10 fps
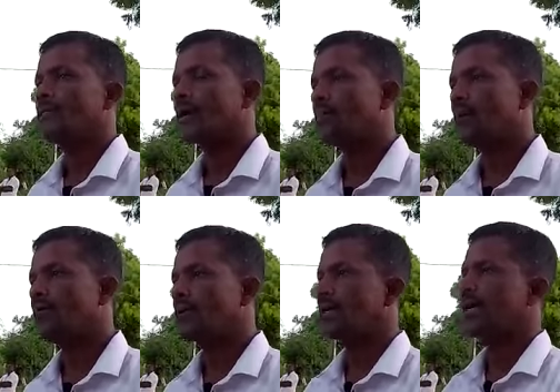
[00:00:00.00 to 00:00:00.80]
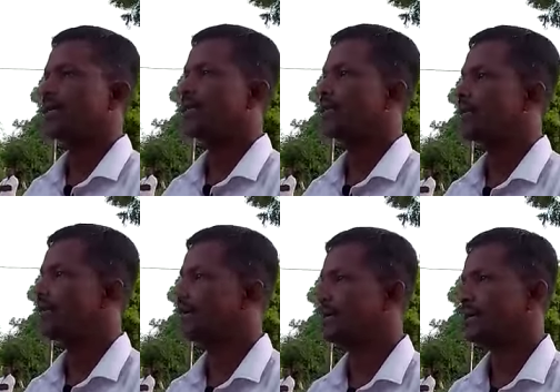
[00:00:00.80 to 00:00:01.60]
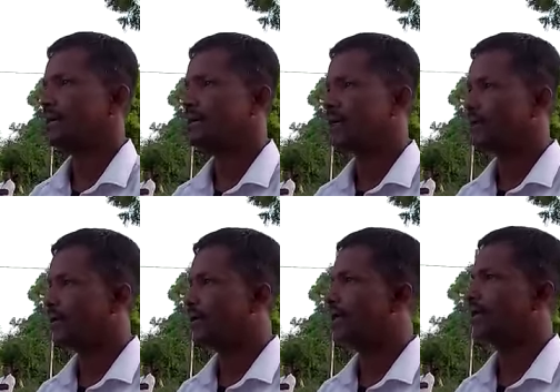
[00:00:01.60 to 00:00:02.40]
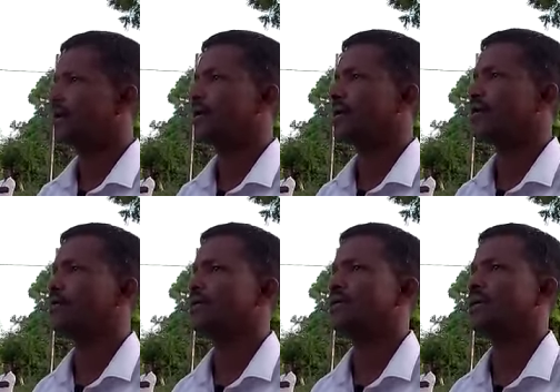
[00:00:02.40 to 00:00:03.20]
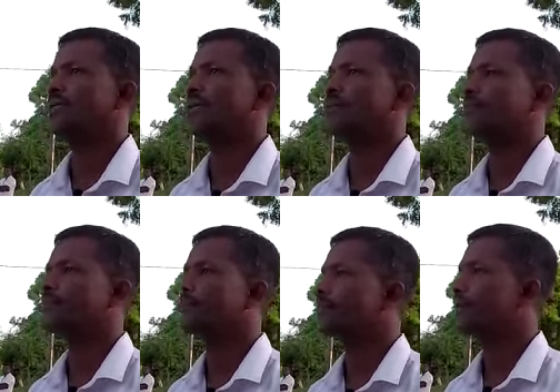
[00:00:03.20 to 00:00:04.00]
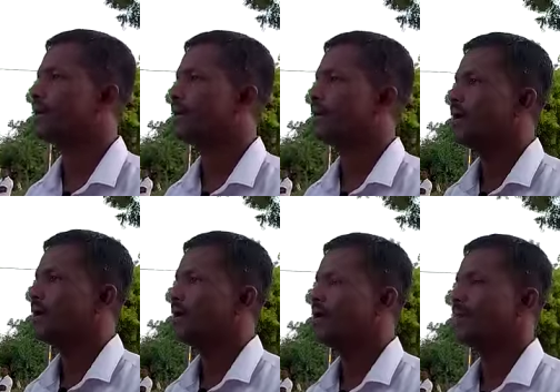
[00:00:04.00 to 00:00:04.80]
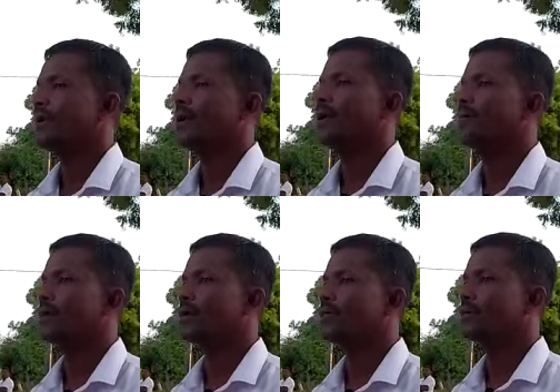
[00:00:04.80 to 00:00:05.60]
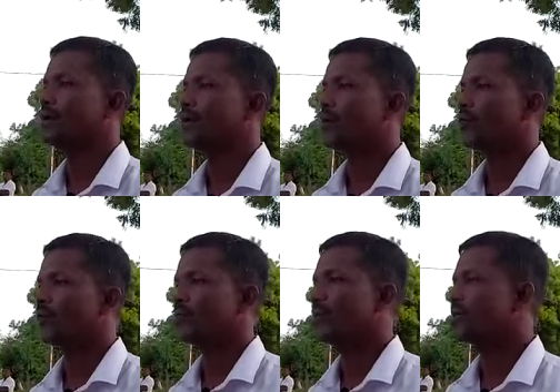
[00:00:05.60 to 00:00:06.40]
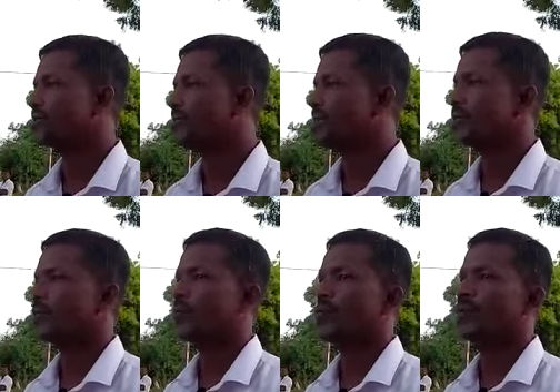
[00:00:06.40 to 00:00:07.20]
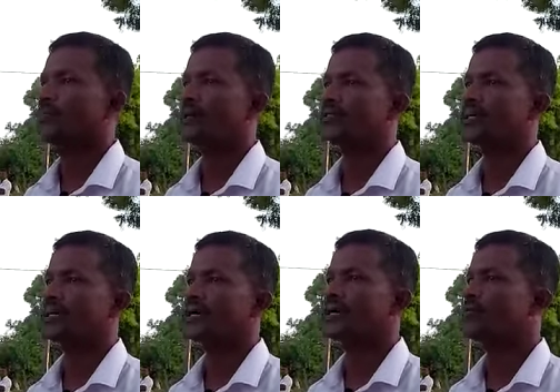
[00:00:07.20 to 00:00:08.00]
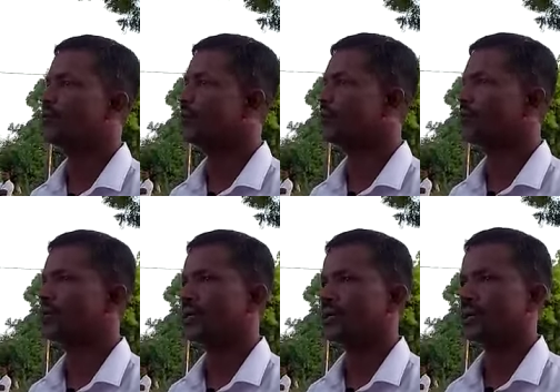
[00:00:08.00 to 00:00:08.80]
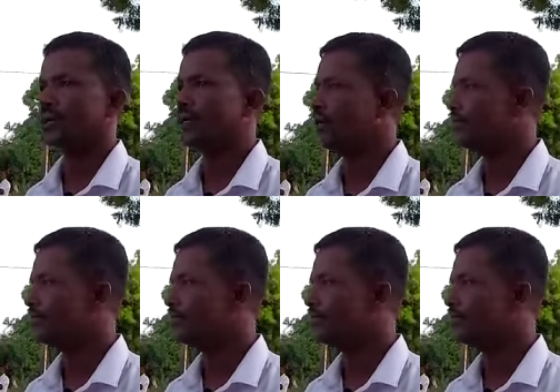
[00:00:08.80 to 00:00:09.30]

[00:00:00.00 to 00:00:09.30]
பிற மாவட்டங்களிலிருந்து இங்கு பலரை இறக்குமதி செய்து எம்எல்லா மக்கள் மத்தியிலே ஒரு வித்தியாசமான ஒரு போரி பிரச்சாரங்களை முன்னெடுத்து கொண்டிருக்கிறார்கள்